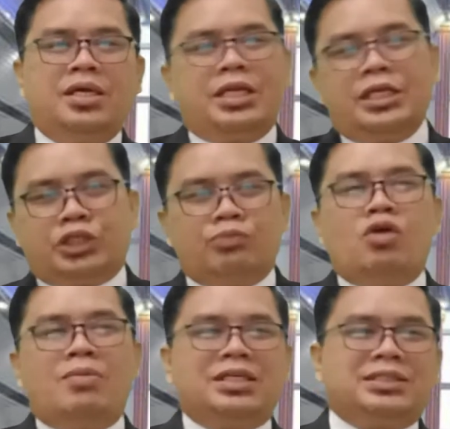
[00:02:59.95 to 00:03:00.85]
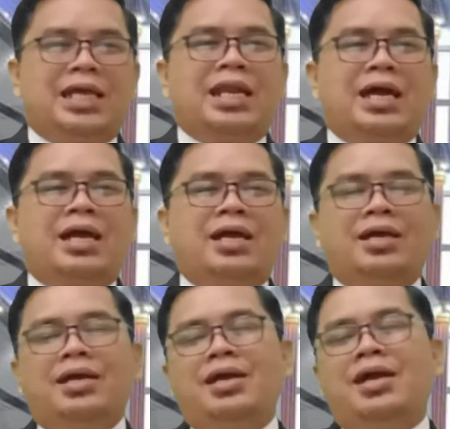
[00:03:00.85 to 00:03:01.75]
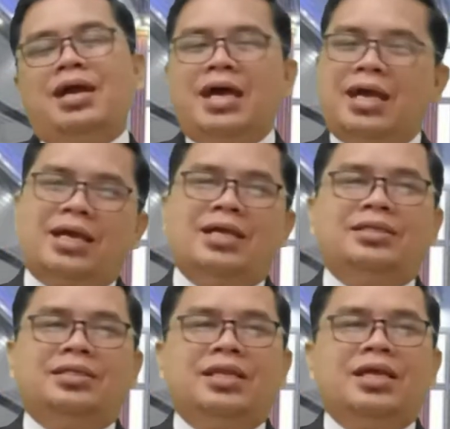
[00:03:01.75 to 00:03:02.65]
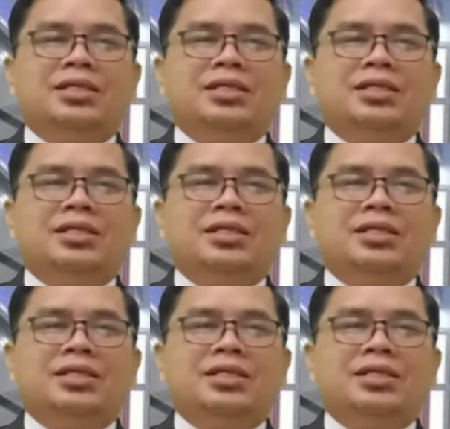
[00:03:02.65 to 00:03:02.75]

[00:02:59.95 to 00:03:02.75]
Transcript: dan semua masalah akan